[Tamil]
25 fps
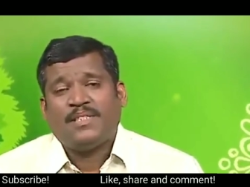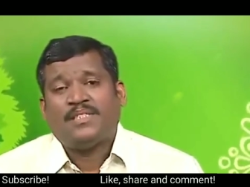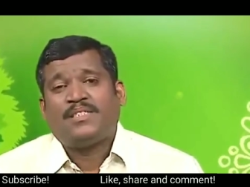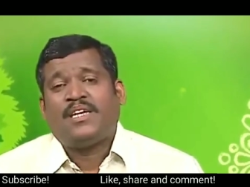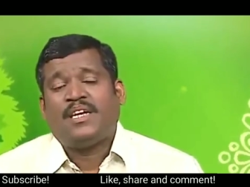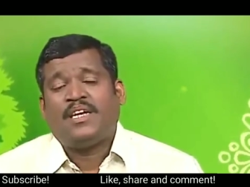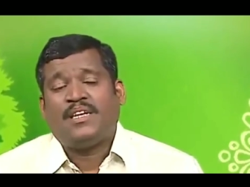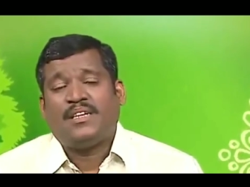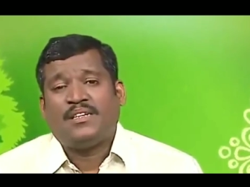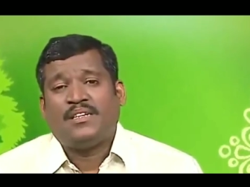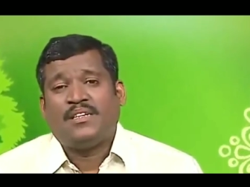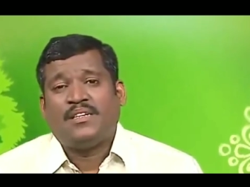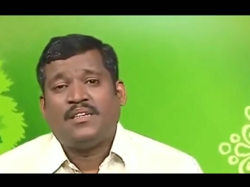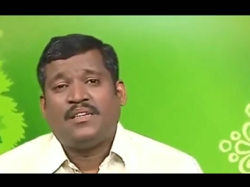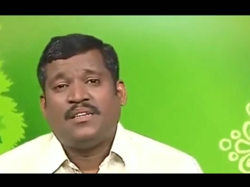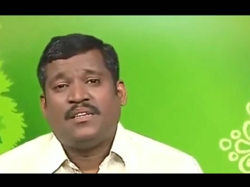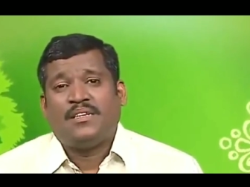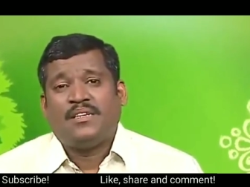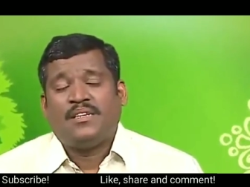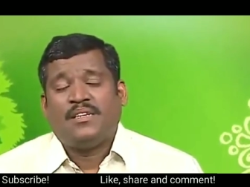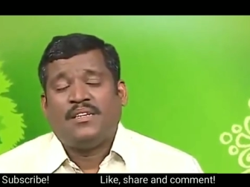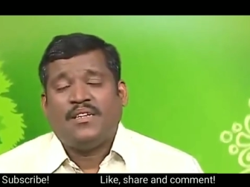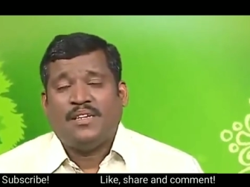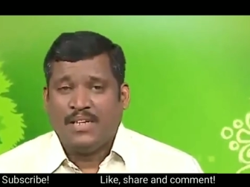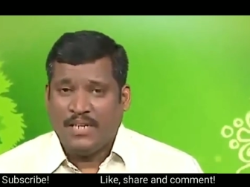சார்
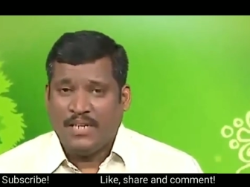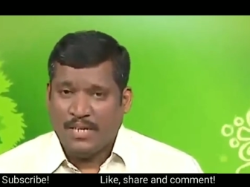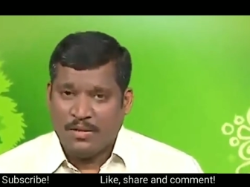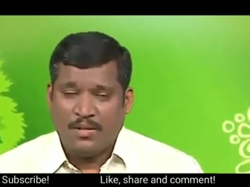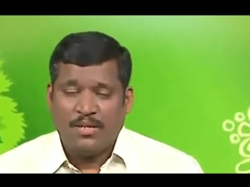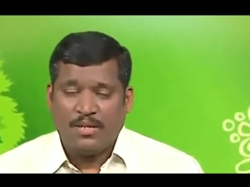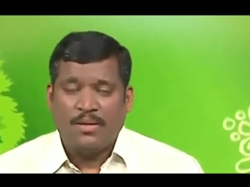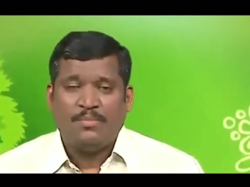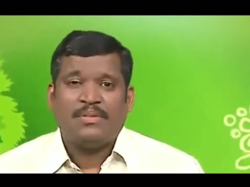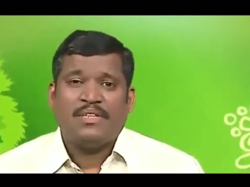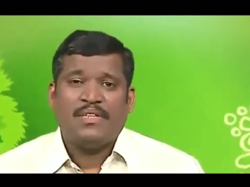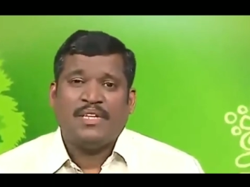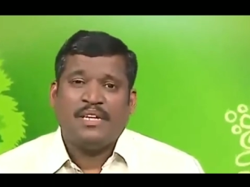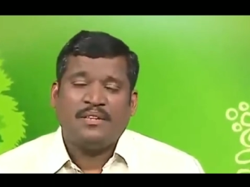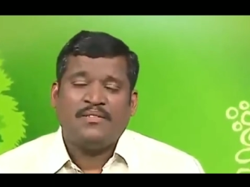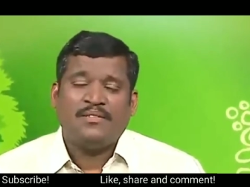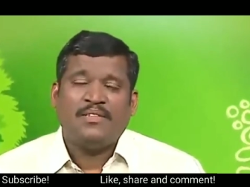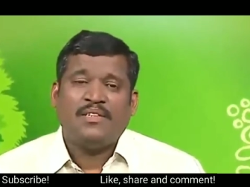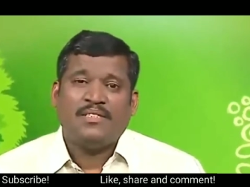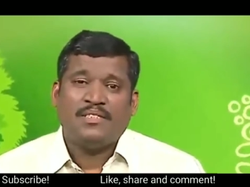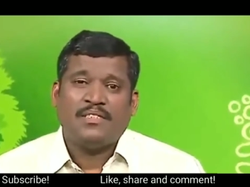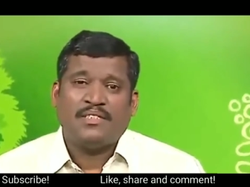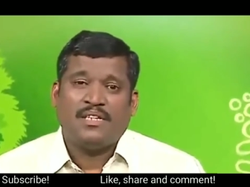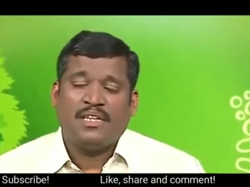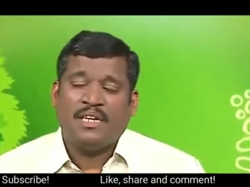எனக்கு ஒரு ஐம்பதாயிரம்
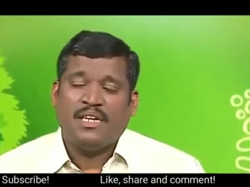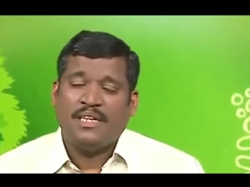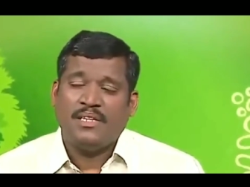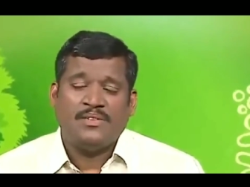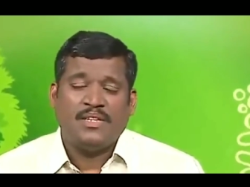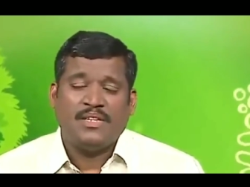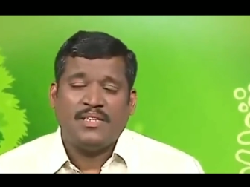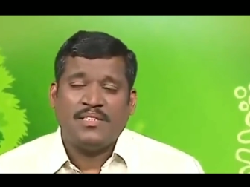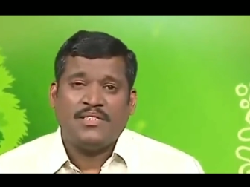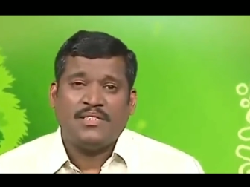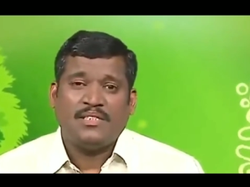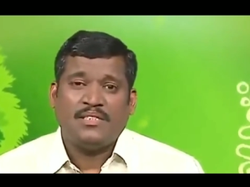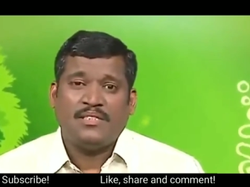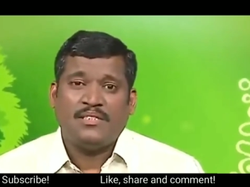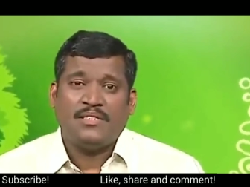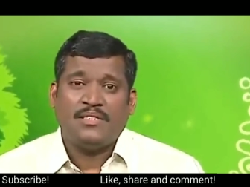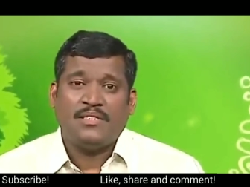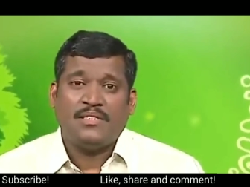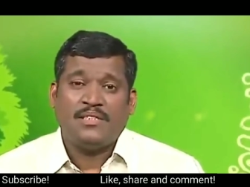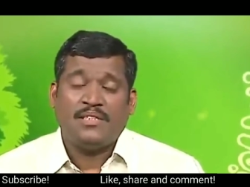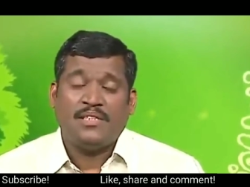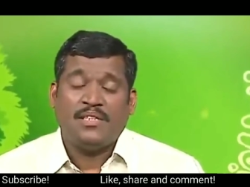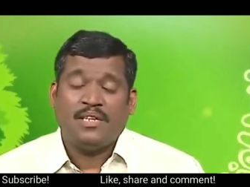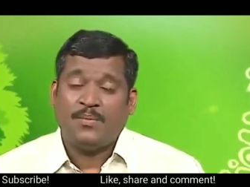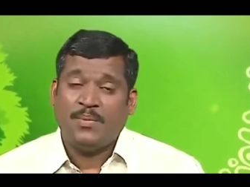வேணும் சார் அட்வான்ஸு
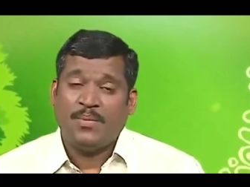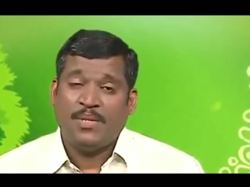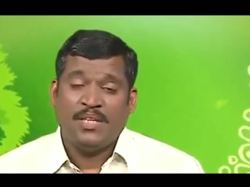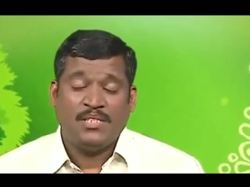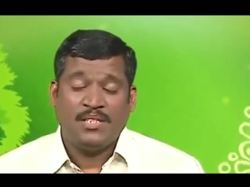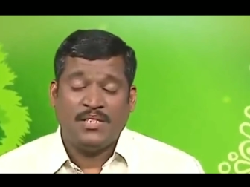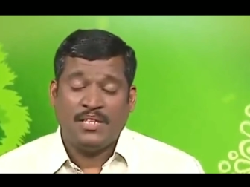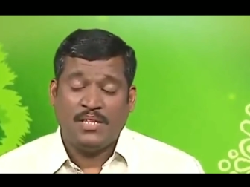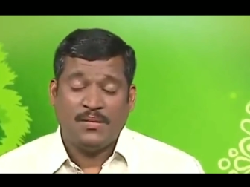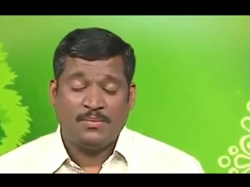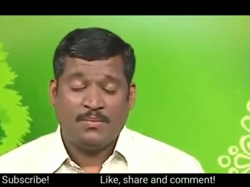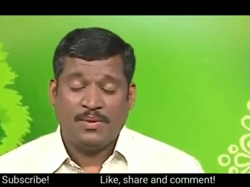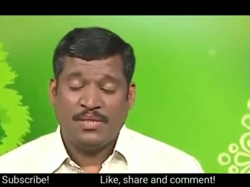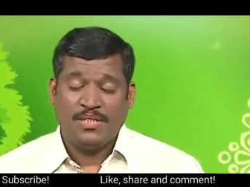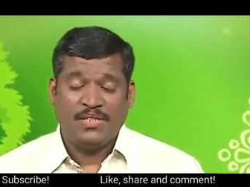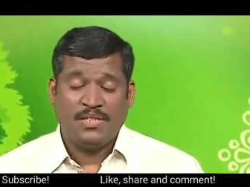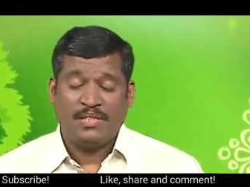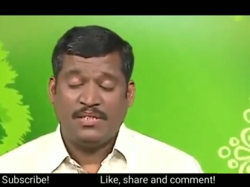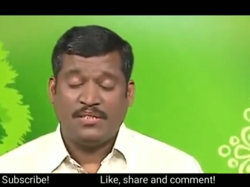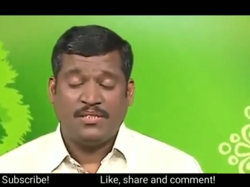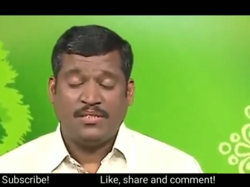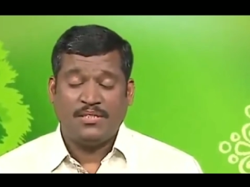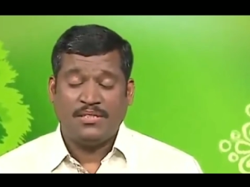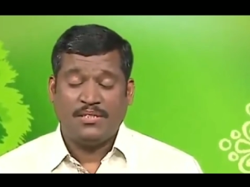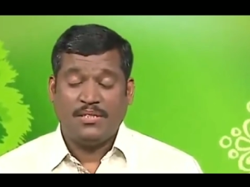அப்போ தான் சார் என்
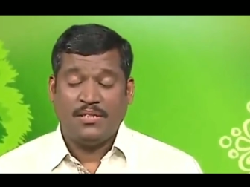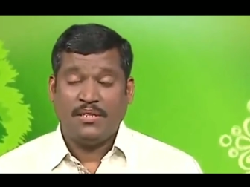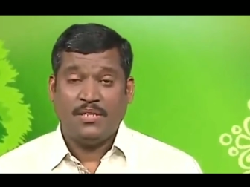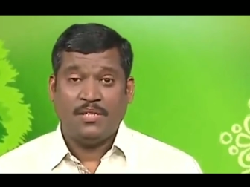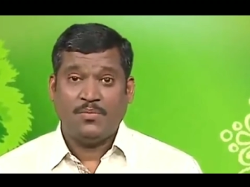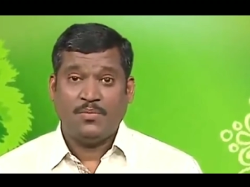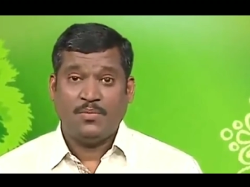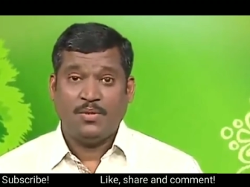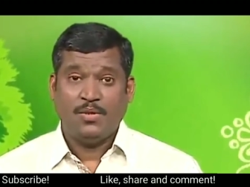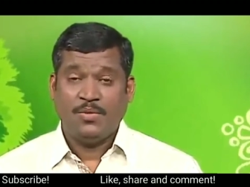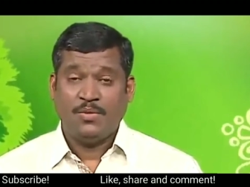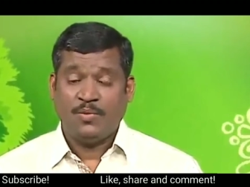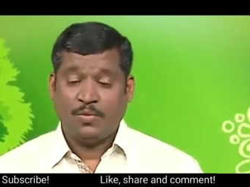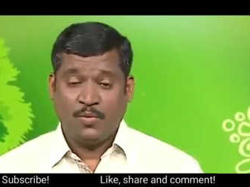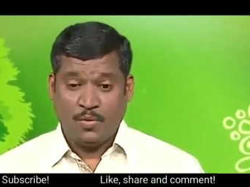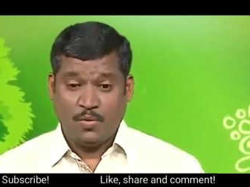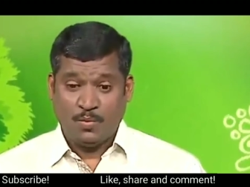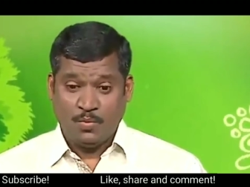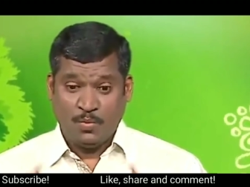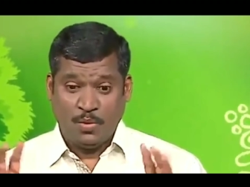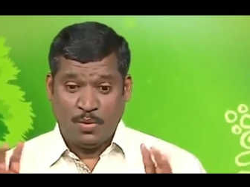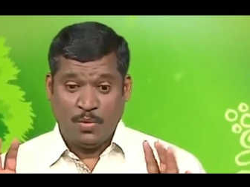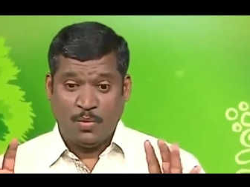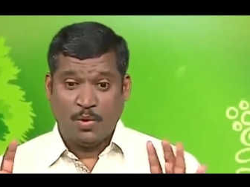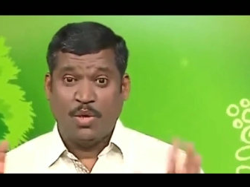பிரச்சனையை தீர்க்க முடியும்
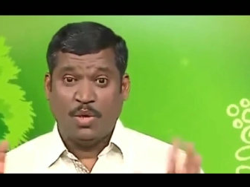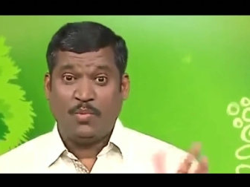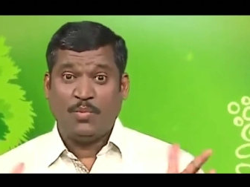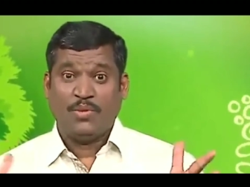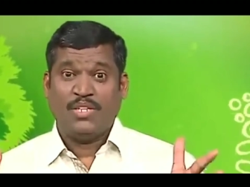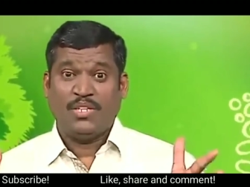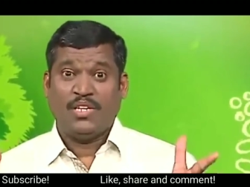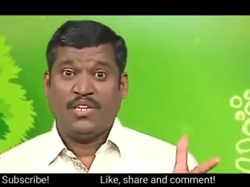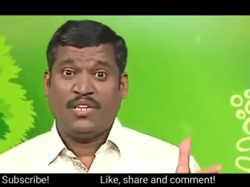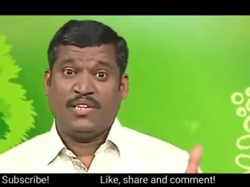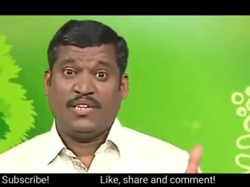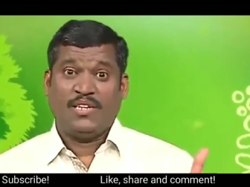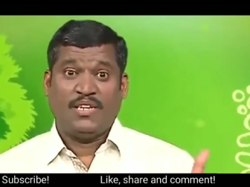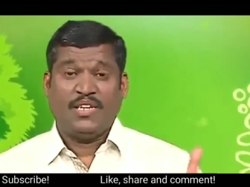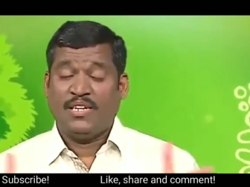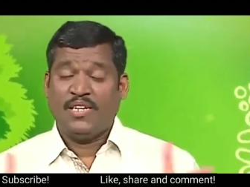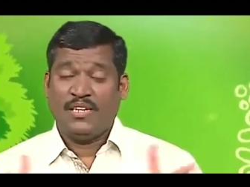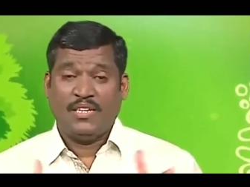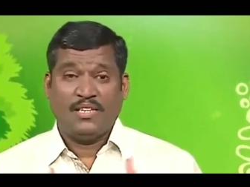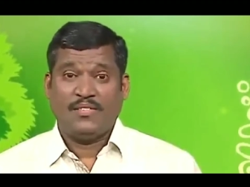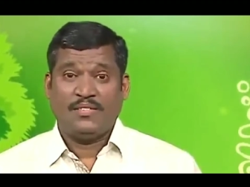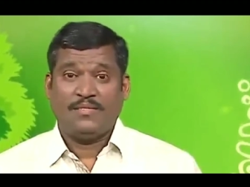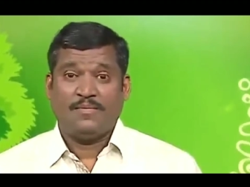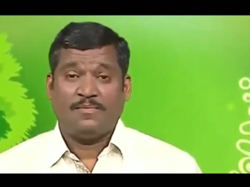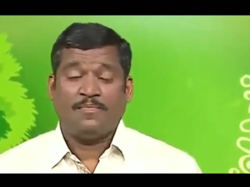ரொம்ப குழப்பத்தில்
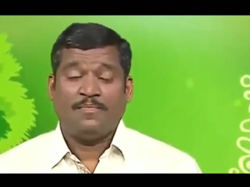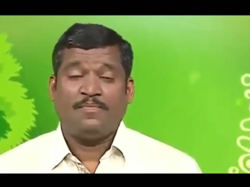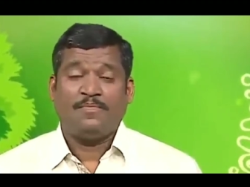இருக்கிறேங்கிறாரு